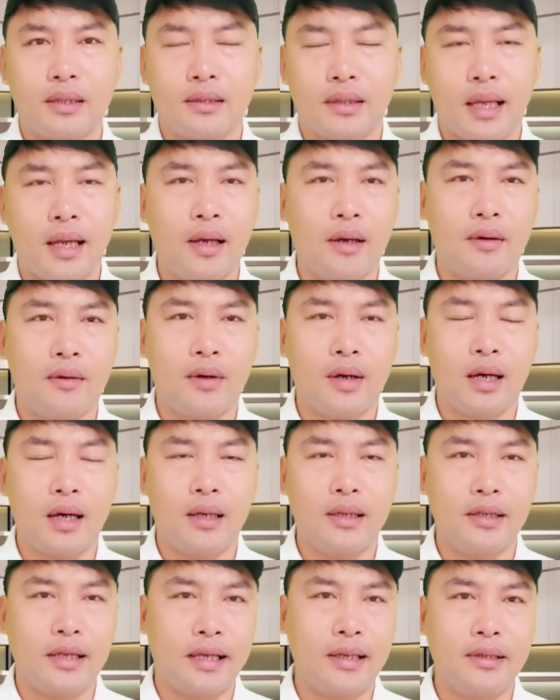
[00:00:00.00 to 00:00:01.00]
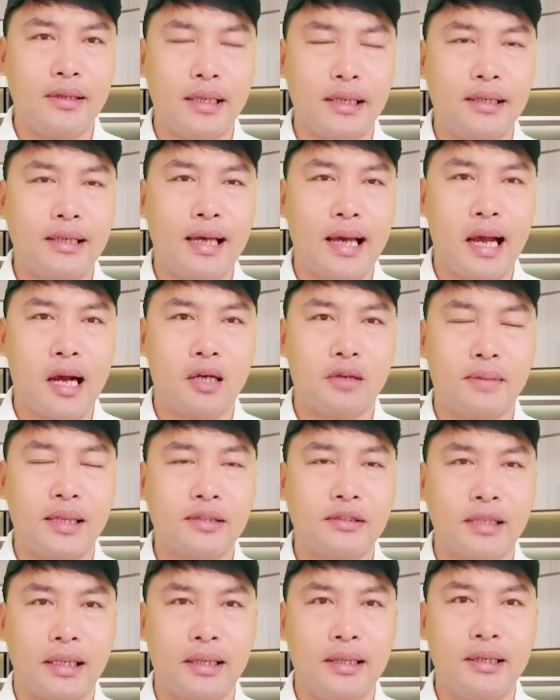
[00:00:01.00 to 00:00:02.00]
theo à, ý kiến chuyên gia của
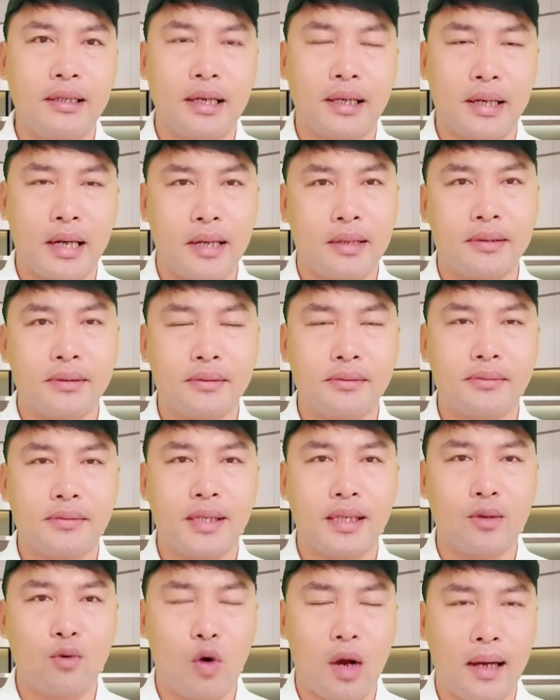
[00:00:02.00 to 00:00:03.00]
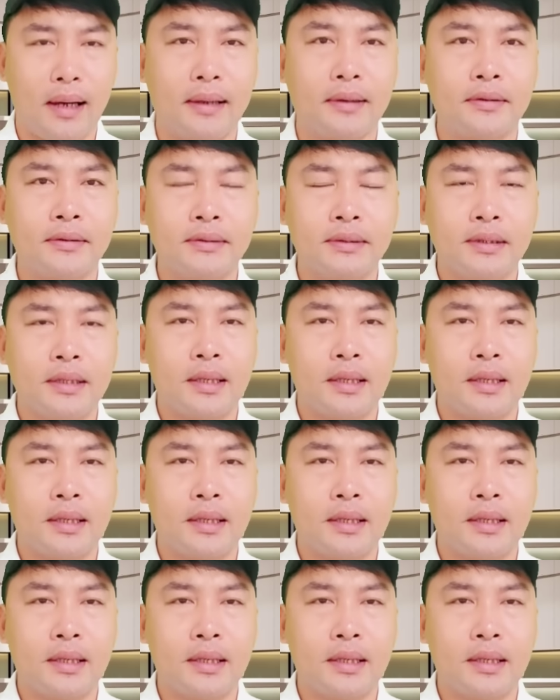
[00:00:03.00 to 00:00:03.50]
bác sĩ nhận định chuyên khoa